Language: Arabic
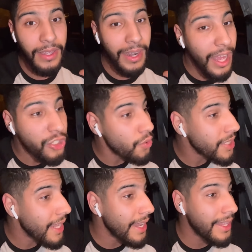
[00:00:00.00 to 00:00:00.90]

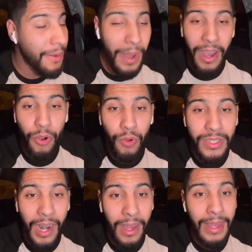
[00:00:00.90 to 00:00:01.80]
لاجونس هي اللي داير معاه
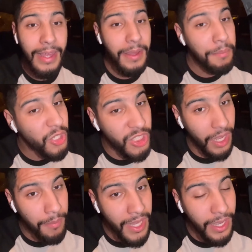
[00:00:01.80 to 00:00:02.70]
كونطرا باش
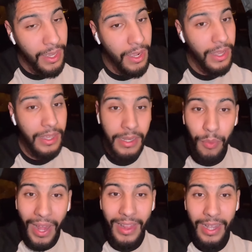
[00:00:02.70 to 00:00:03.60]
تحميك يعني
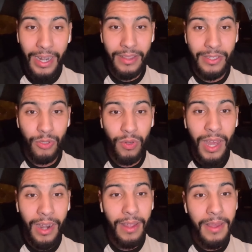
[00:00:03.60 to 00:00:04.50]
بواحد لاكارت
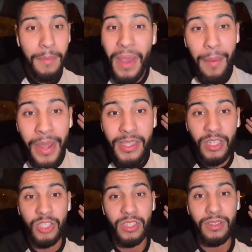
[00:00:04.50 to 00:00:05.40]
ناسيونال ما
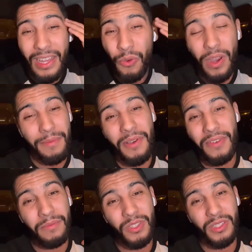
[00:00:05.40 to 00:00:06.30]
حماتكش اخوان ما
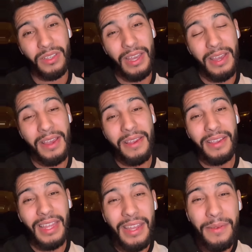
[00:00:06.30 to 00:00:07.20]
فهمتش
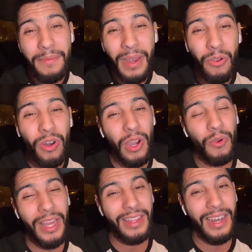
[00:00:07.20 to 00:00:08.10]
يعني ما نقول لك
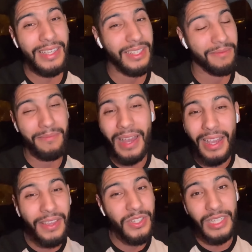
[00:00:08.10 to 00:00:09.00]
اخويا حضي راسك ما
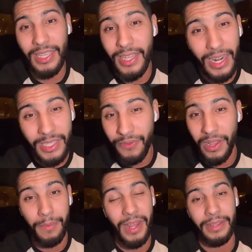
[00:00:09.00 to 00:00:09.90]
كيفاش غتحضي راسك في هاد
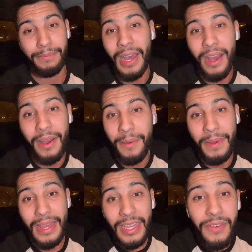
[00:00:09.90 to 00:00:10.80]
البلاد ما
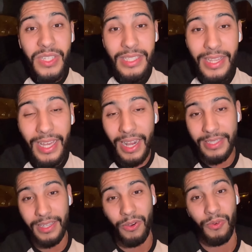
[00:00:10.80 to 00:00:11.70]
كيفاش غتحضي
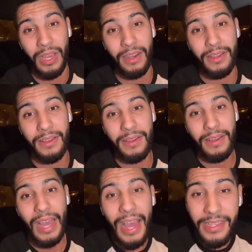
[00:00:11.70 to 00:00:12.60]
راسك اخويا
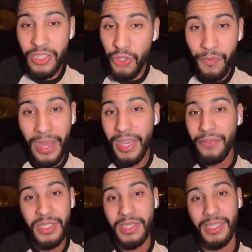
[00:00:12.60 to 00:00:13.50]
آه انت شوف معايا
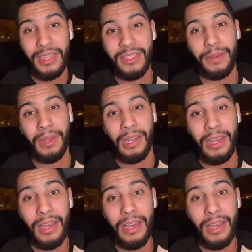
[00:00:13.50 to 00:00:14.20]
كيفاش هاد السيد تنصب عليه